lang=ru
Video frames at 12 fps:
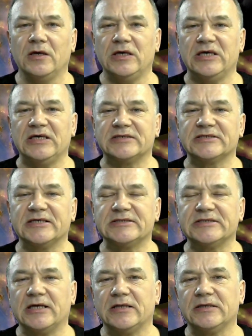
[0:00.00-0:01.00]
И я
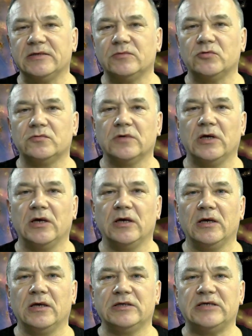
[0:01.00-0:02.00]
сказал ему,
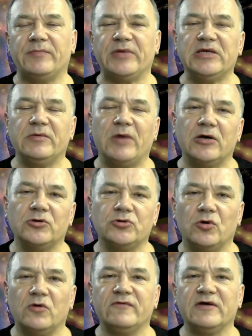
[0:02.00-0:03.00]
я принимаю
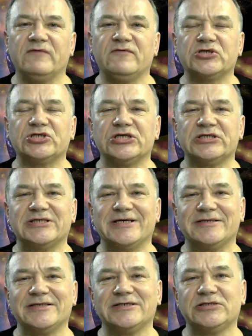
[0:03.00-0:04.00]
новой, высшей
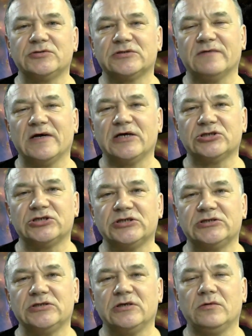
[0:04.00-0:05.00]
ценностью своей
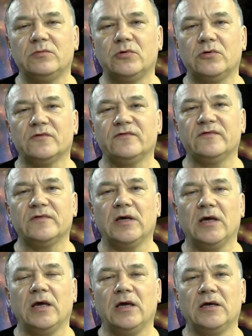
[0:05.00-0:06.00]
жизни любовь
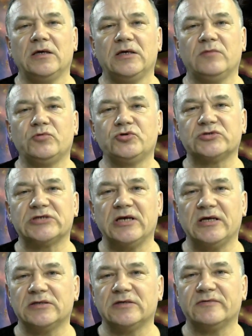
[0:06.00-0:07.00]
и буду
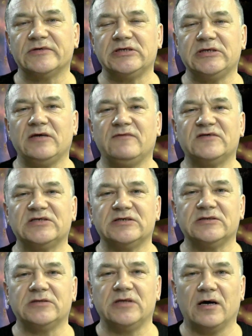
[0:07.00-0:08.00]
следовать ей
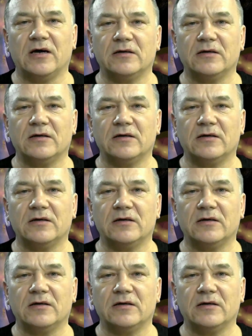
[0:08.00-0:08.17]
всегда.